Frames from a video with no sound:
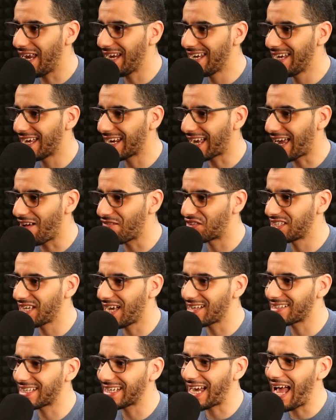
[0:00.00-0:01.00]
علي القفز
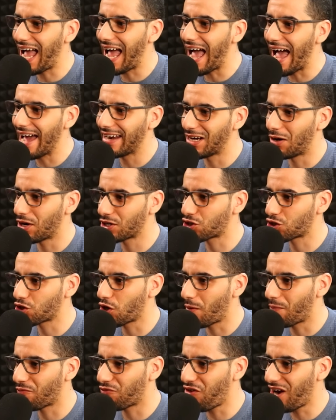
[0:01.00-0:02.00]
يا اصدقاء انا
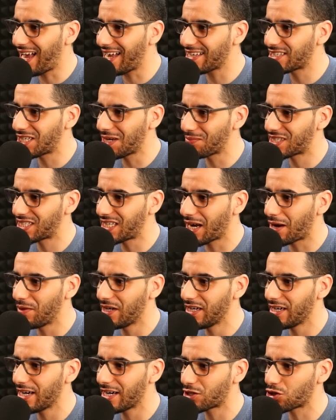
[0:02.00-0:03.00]
وتشوب فقط تمسك
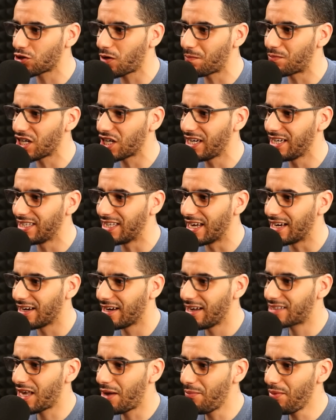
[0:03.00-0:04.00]
بي يا تشوب جيدا
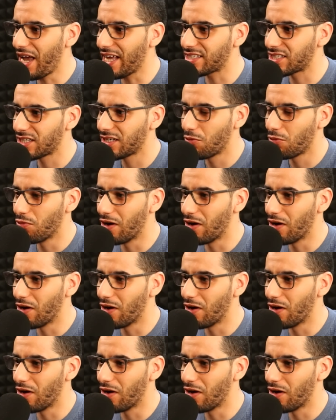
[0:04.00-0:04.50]
هل سمعت